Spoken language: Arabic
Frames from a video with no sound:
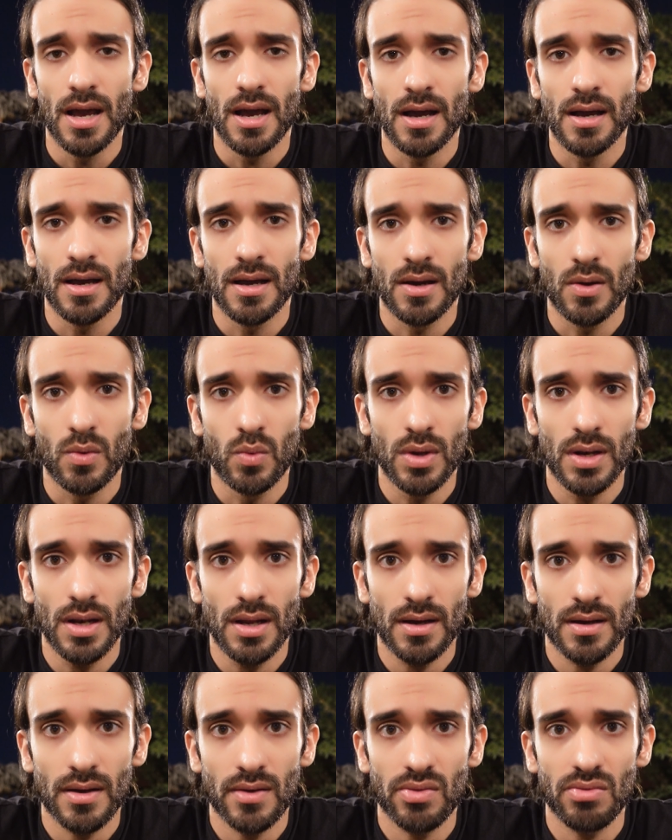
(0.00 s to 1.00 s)
آه،
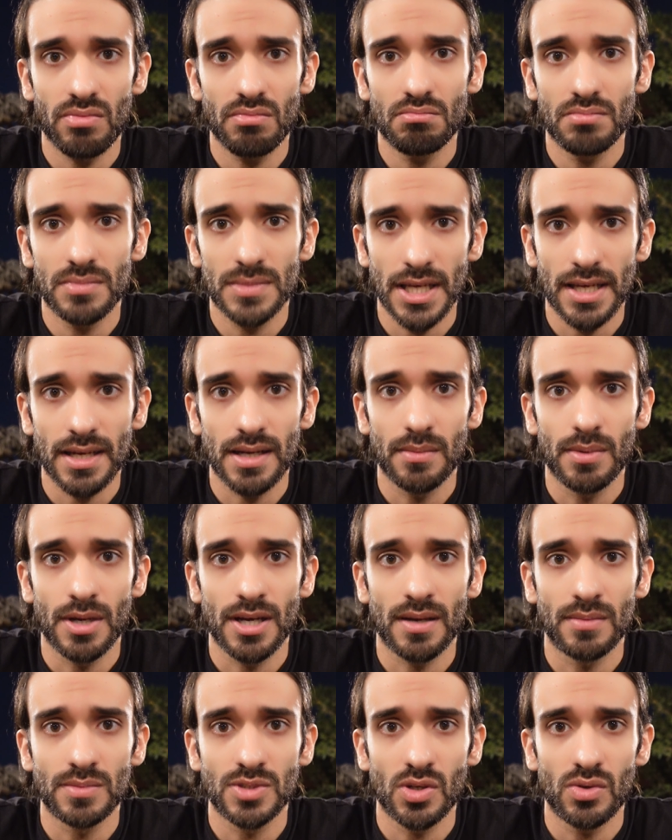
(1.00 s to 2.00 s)
والعرض تقريبا
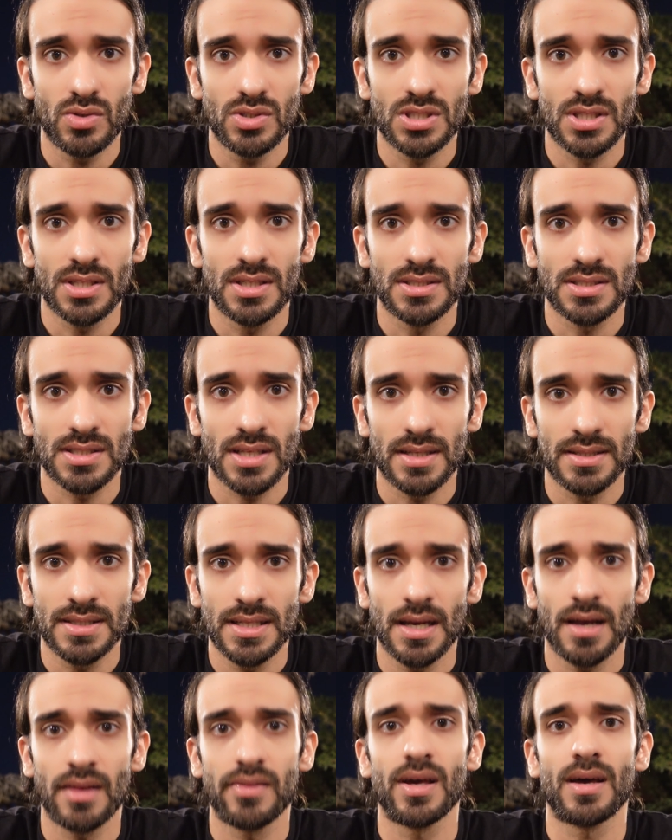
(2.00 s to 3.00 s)
25 سم
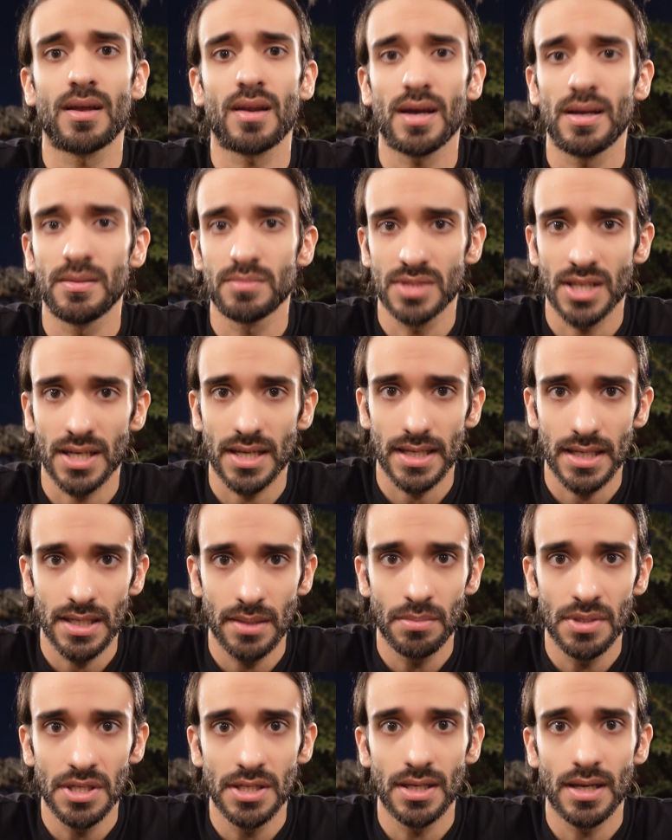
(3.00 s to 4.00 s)
هذه ارقام
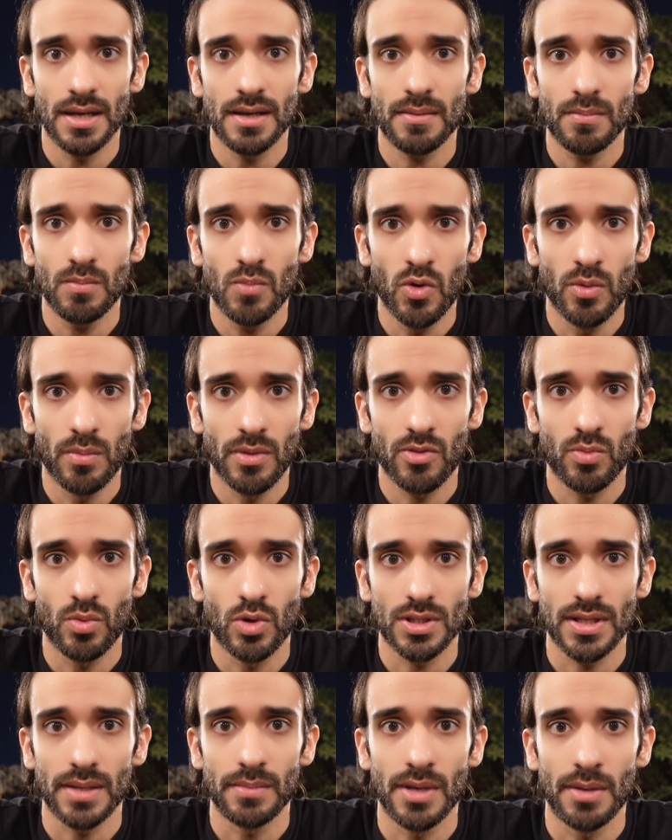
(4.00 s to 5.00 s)
تقريبيه مو
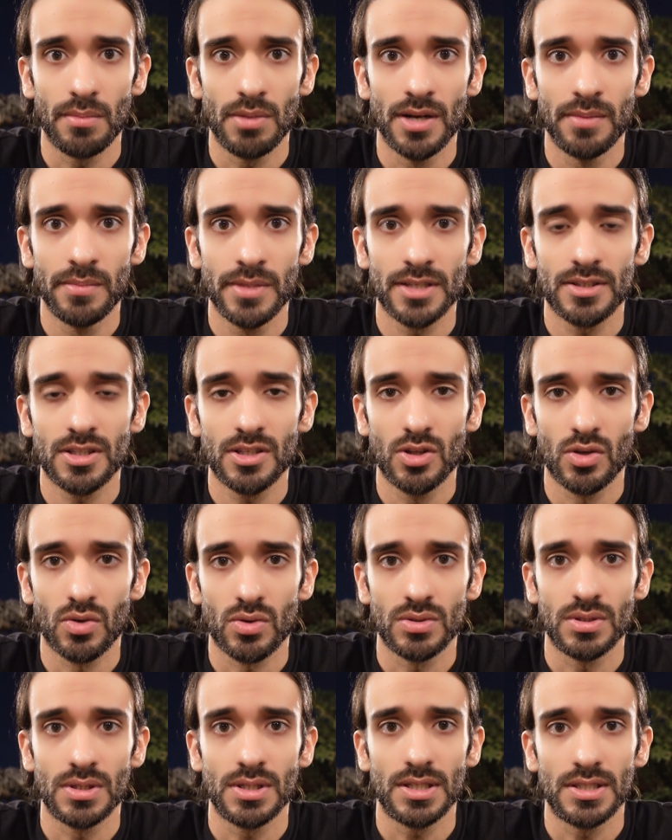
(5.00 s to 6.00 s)
مضبوطه 100%
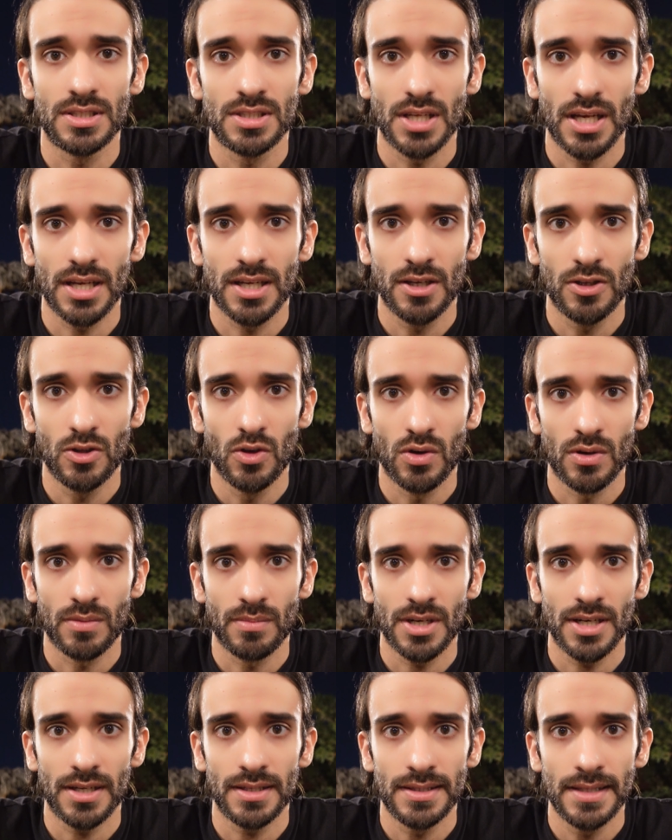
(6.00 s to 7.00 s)
تقدرون تتاكدون
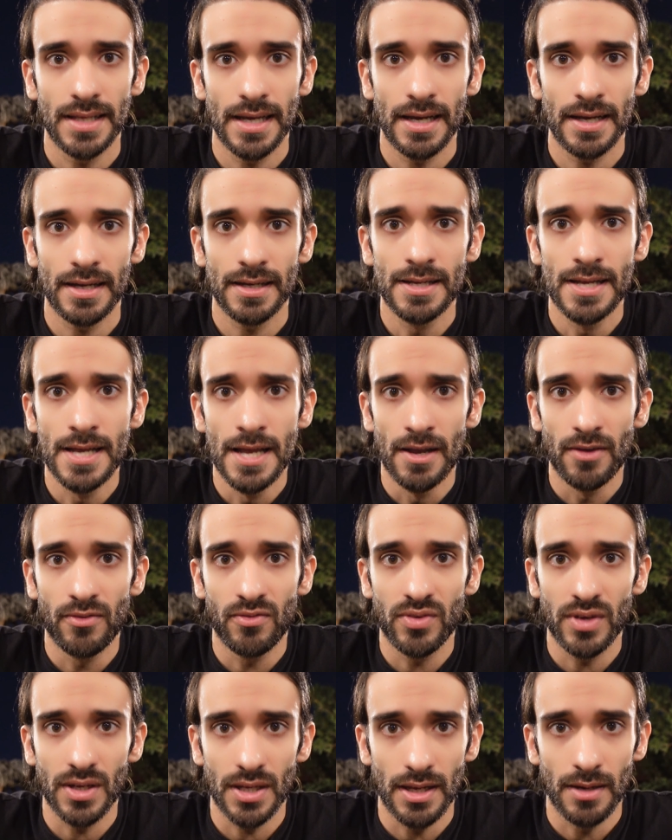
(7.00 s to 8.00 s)
من عندها
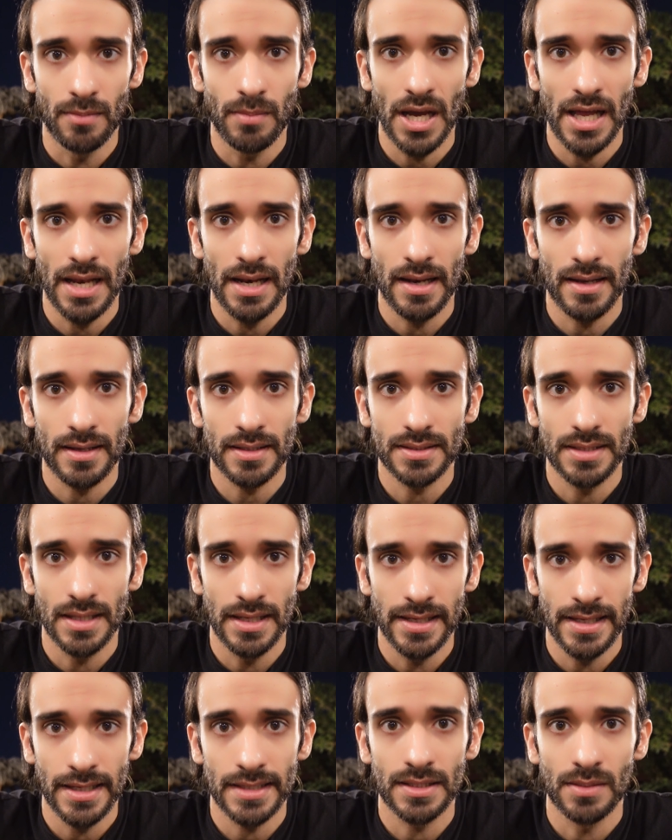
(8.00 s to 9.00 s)
في المحلات
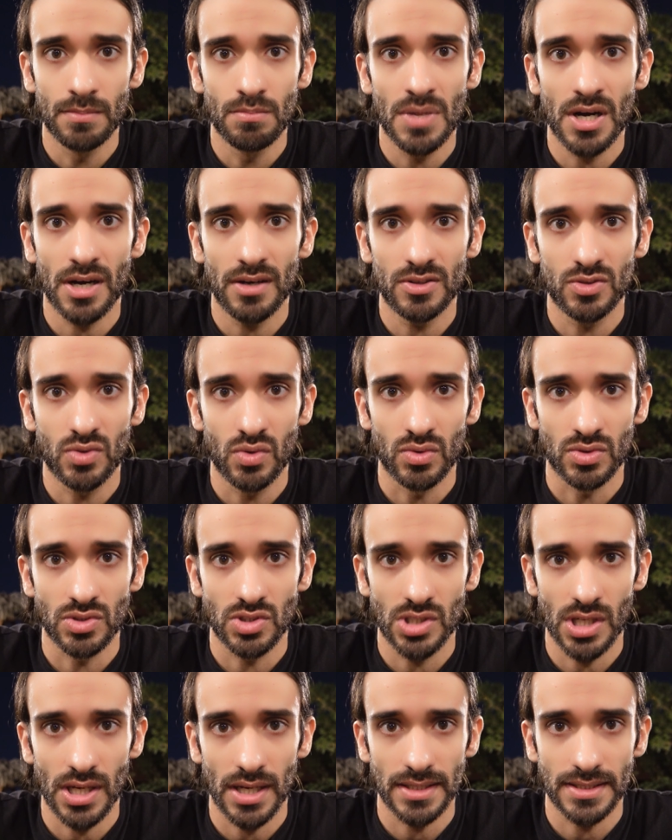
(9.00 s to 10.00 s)
اللي هي تنباع تكون
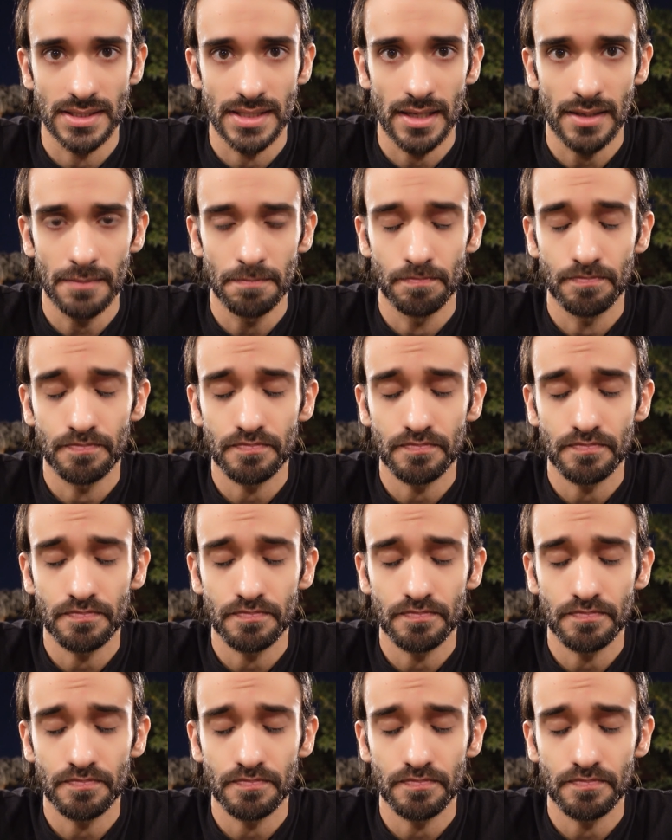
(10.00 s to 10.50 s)
جاهزه